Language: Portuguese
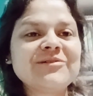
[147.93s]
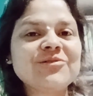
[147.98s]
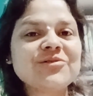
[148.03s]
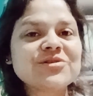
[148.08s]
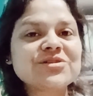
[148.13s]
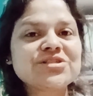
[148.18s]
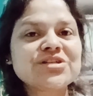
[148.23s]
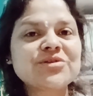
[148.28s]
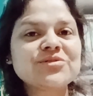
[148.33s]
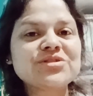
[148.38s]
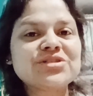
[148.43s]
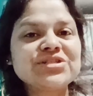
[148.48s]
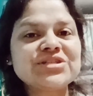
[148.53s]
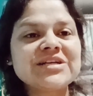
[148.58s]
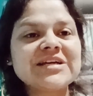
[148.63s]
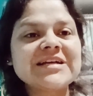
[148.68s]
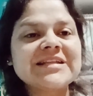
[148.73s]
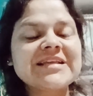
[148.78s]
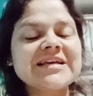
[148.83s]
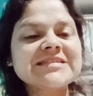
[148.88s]
Hoje é o
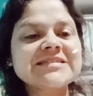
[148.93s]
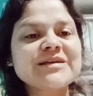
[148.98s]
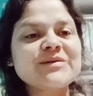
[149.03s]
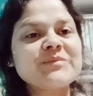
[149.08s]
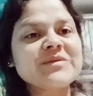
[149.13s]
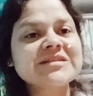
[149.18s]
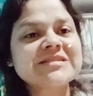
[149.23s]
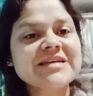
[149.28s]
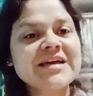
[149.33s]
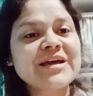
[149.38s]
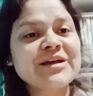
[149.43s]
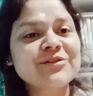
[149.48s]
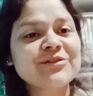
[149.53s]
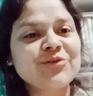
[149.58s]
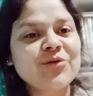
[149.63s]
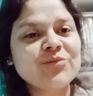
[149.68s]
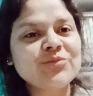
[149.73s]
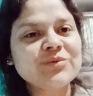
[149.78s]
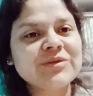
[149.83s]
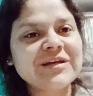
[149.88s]
dia dessa mesa
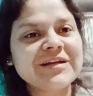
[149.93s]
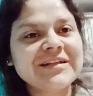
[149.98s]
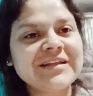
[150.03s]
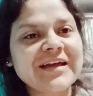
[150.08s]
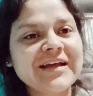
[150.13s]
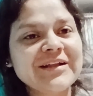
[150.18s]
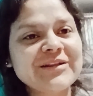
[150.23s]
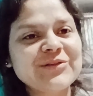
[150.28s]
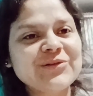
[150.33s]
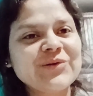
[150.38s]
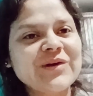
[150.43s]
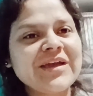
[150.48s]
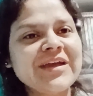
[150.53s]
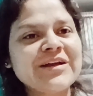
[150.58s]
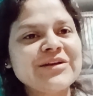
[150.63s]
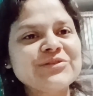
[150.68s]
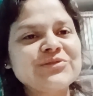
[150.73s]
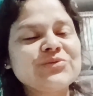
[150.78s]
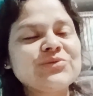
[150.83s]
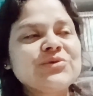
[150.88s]
redonda, né, do
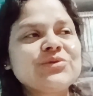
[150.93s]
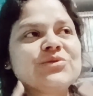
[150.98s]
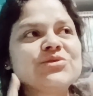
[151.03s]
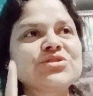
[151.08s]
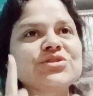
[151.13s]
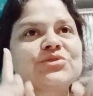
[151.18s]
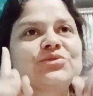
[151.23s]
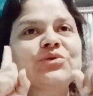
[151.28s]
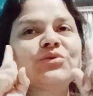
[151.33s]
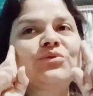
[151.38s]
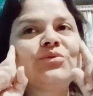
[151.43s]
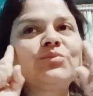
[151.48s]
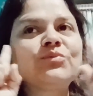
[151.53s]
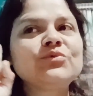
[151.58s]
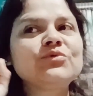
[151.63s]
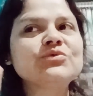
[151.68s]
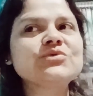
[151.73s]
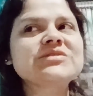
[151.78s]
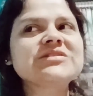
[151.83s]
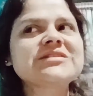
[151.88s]
Rei Arthur, onde todo
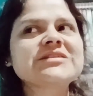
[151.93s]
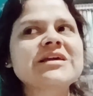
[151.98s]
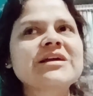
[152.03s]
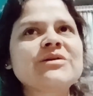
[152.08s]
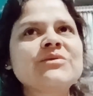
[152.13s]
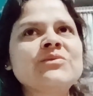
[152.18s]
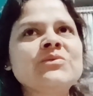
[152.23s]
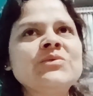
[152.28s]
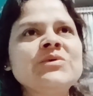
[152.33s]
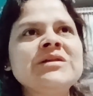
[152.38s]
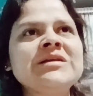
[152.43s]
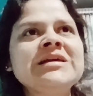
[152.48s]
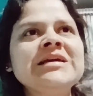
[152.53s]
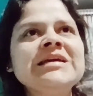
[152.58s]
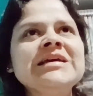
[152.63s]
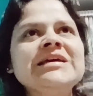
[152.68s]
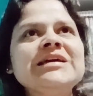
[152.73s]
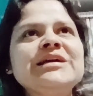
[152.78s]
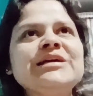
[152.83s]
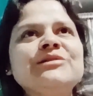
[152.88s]
mundo se reúne
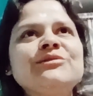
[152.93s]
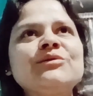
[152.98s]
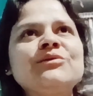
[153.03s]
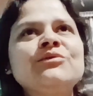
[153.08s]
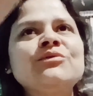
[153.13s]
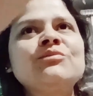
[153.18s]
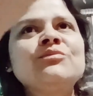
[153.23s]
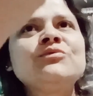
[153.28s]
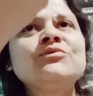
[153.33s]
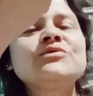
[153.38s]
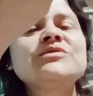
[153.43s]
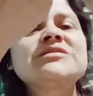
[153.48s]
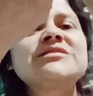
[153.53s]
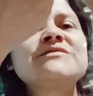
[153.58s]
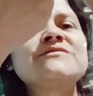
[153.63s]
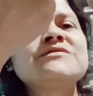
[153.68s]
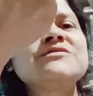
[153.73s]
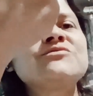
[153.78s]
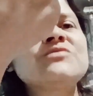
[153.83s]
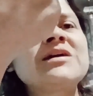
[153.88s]
e todo mundo
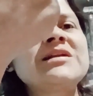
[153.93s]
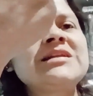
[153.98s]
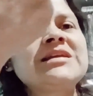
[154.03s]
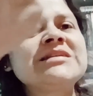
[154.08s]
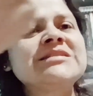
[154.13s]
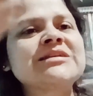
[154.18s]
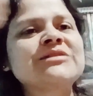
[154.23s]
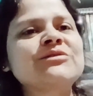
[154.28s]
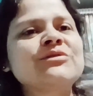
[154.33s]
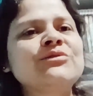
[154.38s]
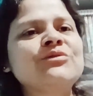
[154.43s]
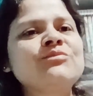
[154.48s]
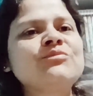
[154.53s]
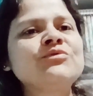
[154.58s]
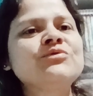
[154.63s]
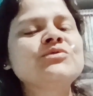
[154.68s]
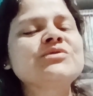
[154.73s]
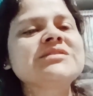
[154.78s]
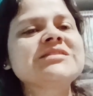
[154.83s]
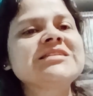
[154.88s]
se visualiza, todo
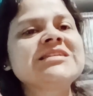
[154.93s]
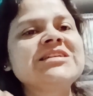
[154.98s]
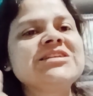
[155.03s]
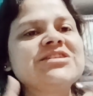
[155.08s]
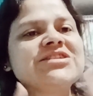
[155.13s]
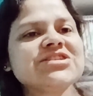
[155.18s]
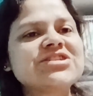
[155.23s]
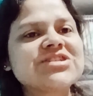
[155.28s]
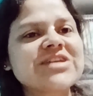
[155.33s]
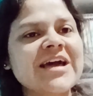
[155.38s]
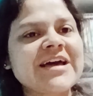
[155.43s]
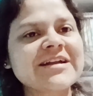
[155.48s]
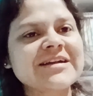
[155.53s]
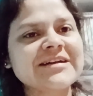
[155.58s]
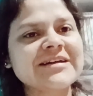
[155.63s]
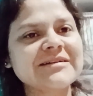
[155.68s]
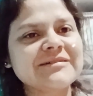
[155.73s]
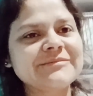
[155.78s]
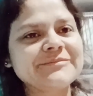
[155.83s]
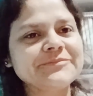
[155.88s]
mundo se
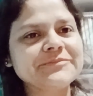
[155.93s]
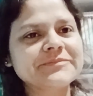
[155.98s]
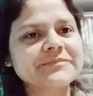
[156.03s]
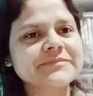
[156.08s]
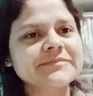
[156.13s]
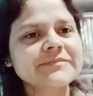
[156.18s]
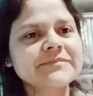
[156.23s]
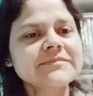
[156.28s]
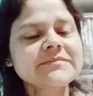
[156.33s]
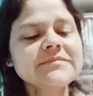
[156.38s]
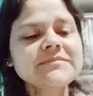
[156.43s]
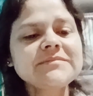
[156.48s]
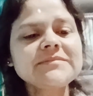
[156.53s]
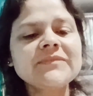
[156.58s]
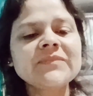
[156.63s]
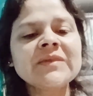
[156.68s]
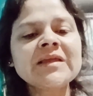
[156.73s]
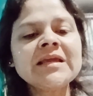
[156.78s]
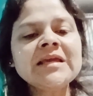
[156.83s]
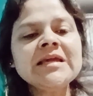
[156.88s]
enxerga.
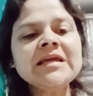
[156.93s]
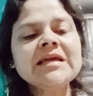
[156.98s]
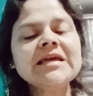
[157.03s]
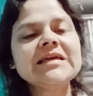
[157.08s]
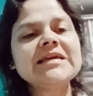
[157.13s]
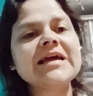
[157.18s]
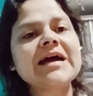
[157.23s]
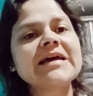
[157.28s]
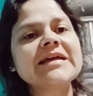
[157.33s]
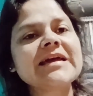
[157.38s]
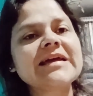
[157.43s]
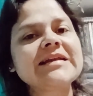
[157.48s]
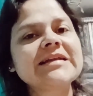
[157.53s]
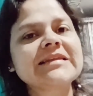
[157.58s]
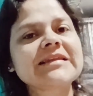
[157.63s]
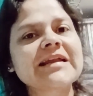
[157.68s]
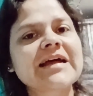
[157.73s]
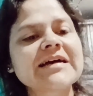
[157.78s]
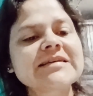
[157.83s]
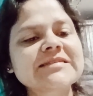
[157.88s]
E aí ele
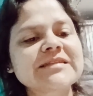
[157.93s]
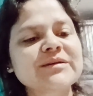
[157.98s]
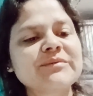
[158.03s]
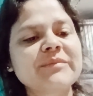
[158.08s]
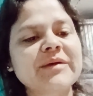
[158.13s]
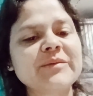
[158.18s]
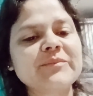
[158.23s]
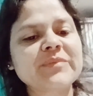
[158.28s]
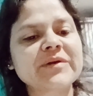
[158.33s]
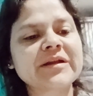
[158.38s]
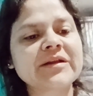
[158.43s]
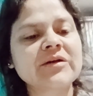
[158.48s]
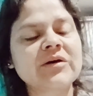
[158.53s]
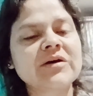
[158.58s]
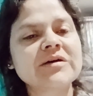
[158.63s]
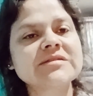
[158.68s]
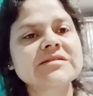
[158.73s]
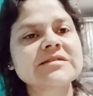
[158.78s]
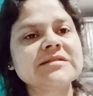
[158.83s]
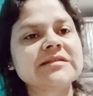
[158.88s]
traz também para
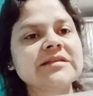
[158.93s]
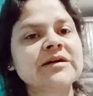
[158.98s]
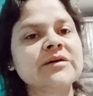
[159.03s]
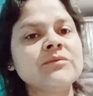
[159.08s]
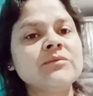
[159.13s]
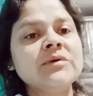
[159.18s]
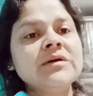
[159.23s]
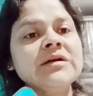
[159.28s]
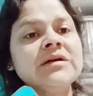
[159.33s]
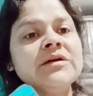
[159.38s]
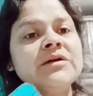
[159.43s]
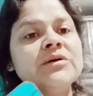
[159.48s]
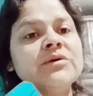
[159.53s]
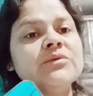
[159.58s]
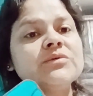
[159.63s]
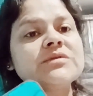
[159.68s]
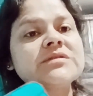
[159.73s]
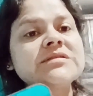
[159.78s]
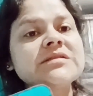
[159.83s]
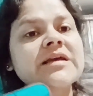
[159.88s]
nós, então,
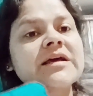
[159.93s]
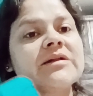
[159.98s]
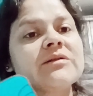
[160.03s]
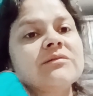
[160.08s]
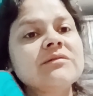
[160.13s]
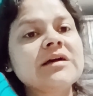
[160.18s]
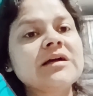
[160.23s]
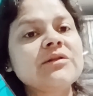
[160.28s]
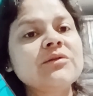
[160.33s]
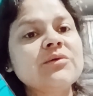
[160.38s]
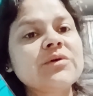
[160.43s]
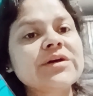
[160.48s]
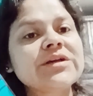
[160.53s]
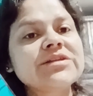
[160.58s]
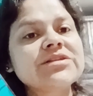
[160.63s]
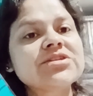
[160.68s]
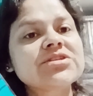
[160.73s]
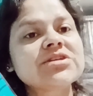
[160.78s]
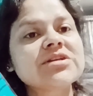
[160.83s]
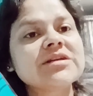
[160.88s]
o selo da
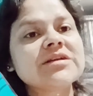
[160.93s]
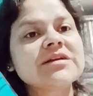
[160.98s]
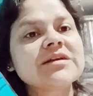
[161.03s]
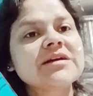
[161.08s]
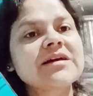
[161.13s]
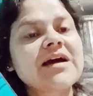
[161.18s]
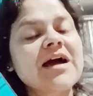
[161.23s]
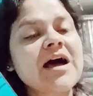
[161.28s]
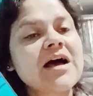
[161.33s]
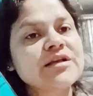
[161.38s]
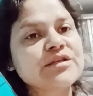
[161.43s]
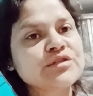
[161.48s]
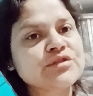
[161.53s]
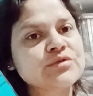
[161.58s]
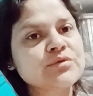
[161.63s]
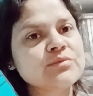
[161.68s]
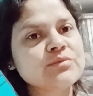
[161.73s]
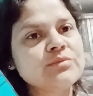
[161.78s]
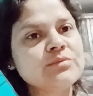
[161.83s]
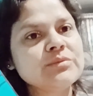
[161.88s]
noite
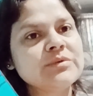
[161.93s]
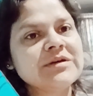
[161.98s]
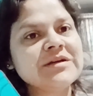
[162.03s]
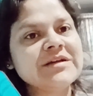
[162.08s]
azul.